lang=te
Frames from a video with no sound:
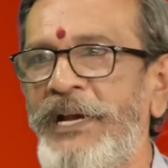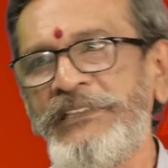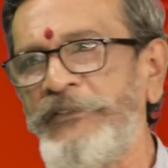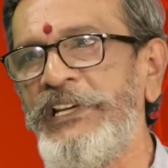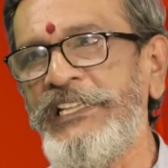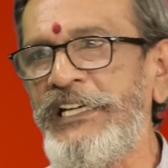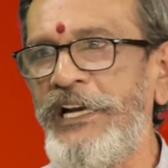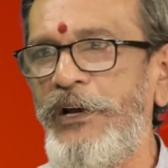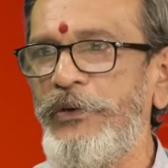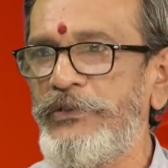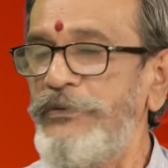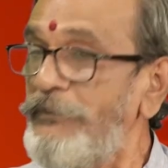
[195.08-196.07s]
మతం ఏదైనా
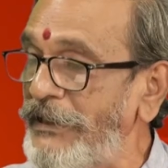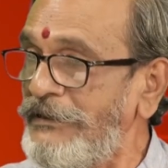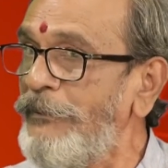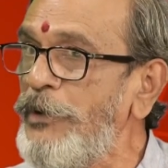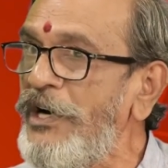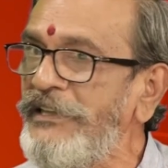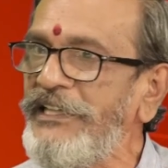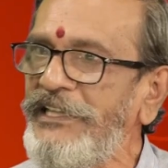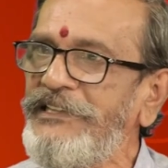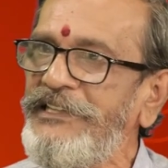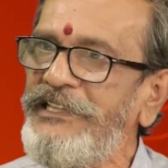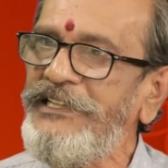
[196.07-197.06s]
కావచ్చు మతము అంటే
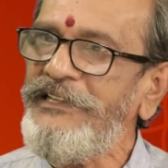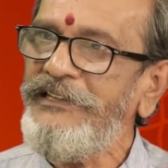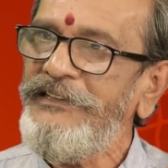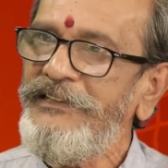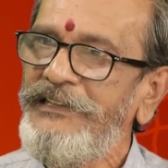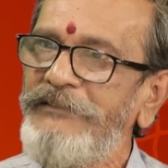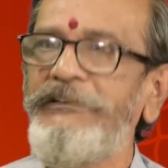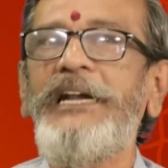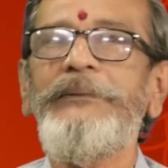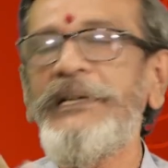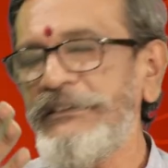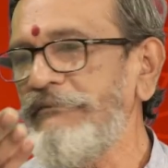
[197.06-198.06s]
ఏంది
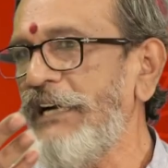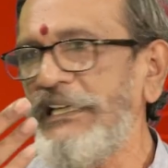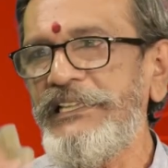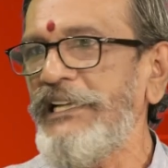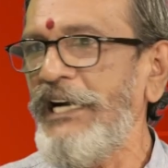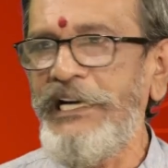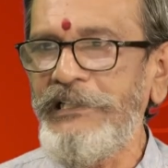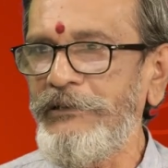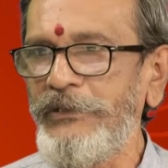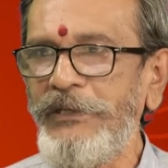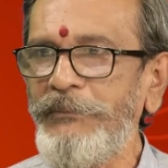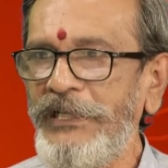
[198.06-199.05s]
వాడి మతం వాడిదేరా
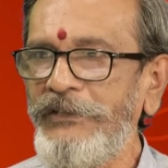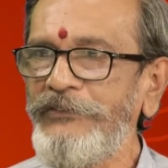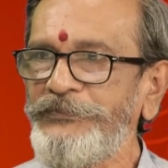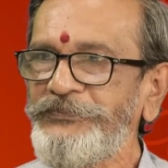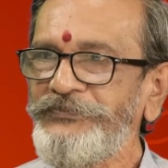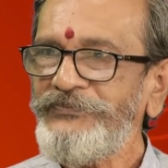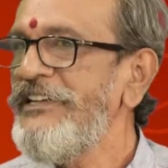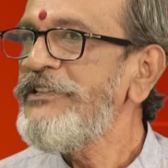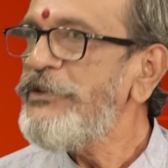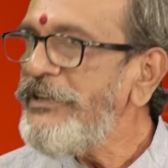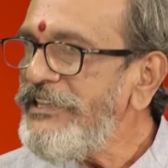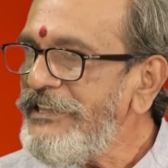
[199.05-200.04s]
అంటుంటాం మనం
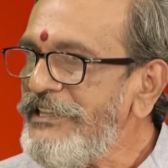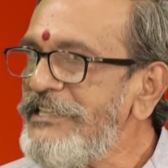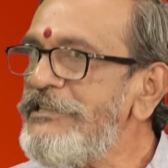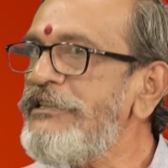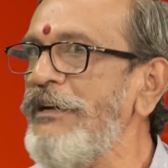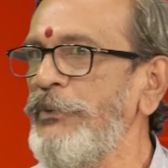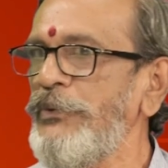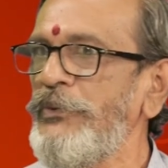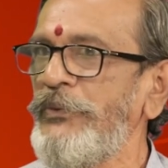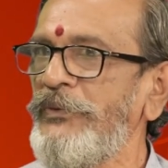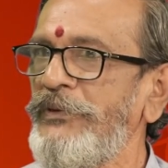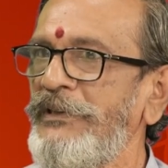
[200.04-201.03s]
సో ఇది ఇష్టము
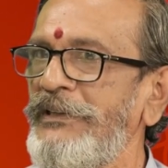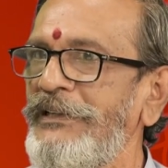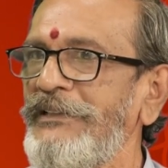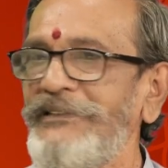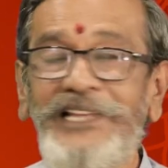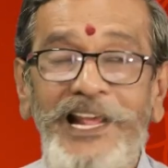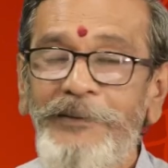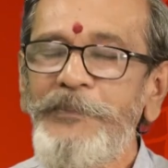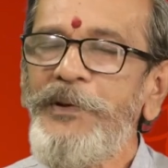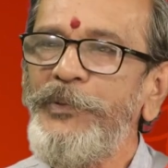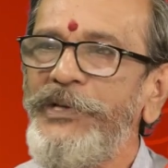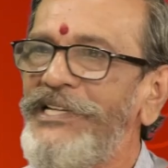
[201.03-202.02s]

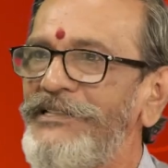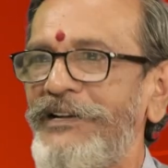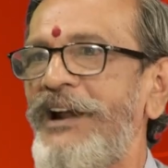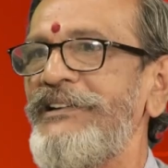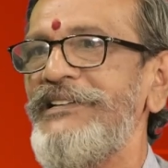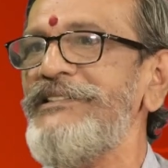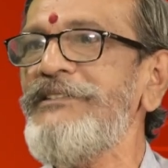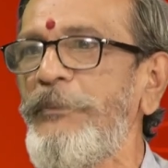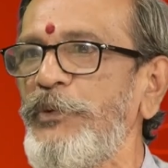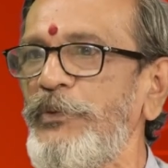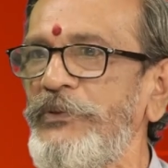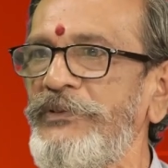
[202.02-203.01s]
ధర్మము ఈజ్ నాట్
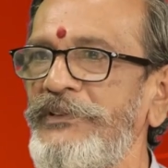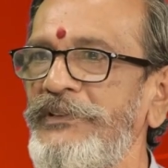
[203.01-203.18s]
ఇష్టము